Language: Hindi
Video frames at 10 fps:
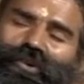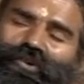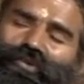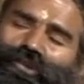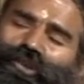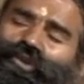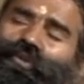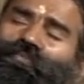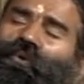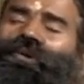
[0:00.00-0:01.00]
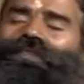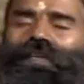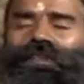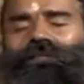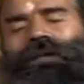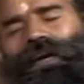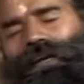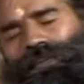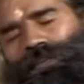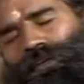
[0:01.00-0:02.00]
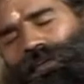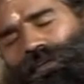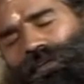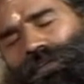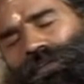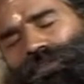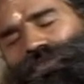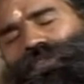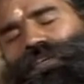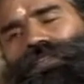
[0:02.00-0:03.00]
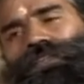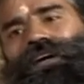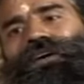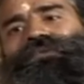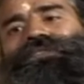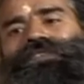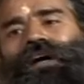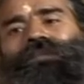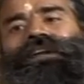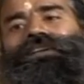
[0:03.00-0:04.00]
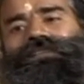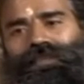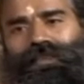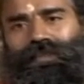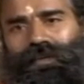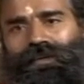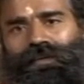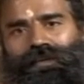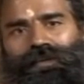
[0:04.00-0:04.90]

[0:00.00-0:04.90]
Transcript: उसी को पूर्ण सत्य मान लेते हैं जो दिखता है वो सामान्य सत्य है